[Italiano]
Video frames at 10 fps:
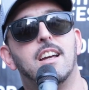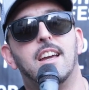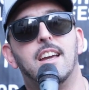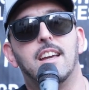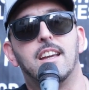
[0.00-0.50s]

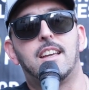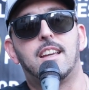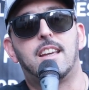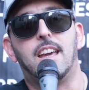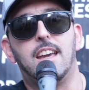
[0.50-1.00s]
eh,
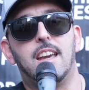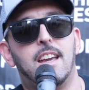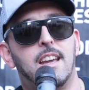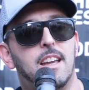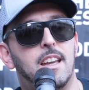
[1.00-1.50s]

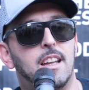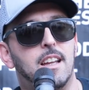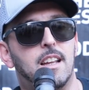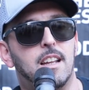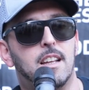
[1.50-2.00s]

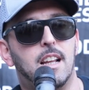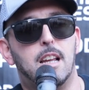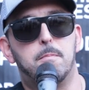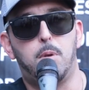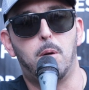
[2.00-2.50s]
che
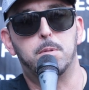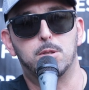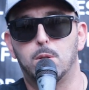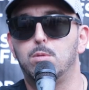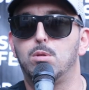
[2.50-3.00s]
nell'hip hop
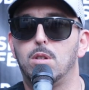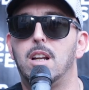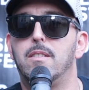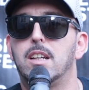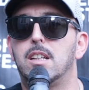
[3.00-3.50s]
soprattutto
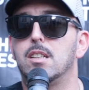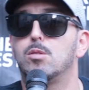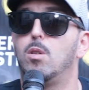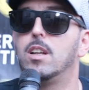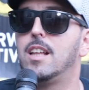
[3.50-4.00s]
della vecchia
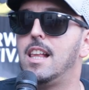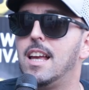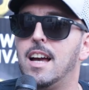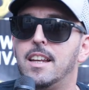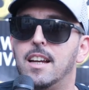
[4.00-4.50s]
scuola
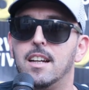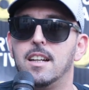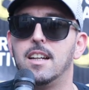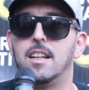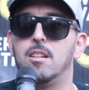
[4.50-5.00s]

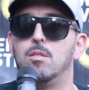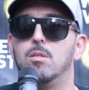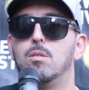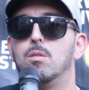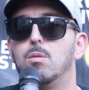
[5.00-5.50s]
italiana
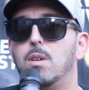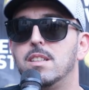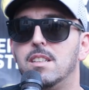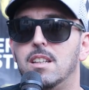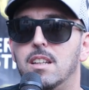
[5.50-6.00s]
erano
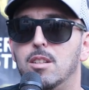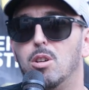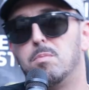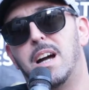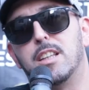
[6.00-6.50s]
quasi
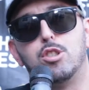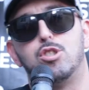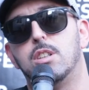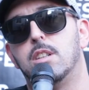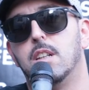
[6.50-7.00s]

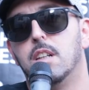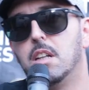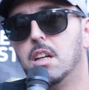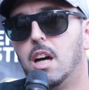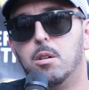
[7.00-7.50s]
dogmatici
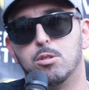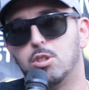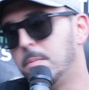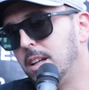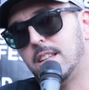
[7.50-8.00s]
a noi non ci
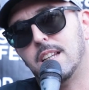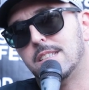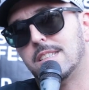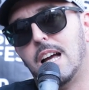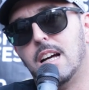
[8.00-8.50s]
è mai
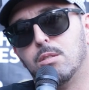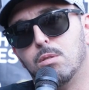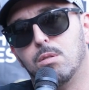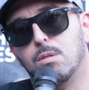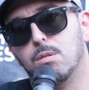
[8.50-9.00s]

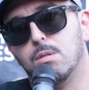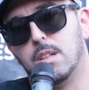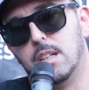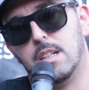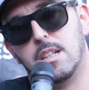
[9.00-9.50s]
interessato
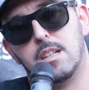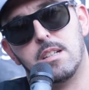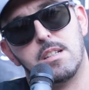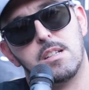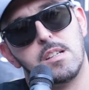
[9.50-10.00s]

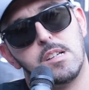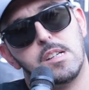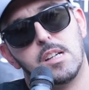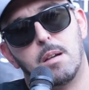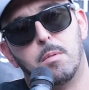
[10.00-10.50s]
e
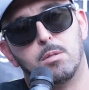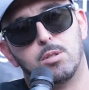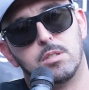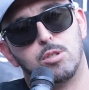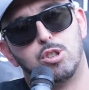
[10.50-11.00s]
abbiamo
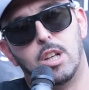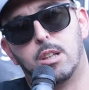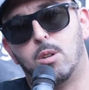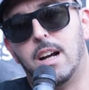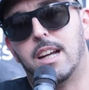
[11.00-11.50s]

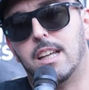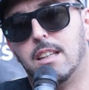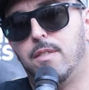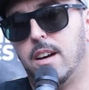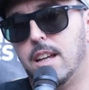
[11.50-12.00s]
scelto anche
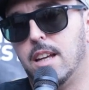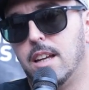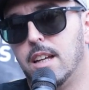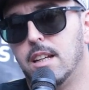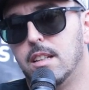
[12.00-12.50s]
di
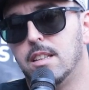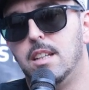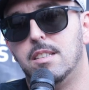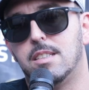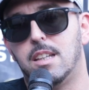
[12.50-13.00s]
fare
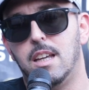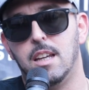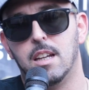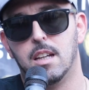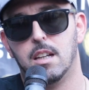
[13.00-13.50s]
dischi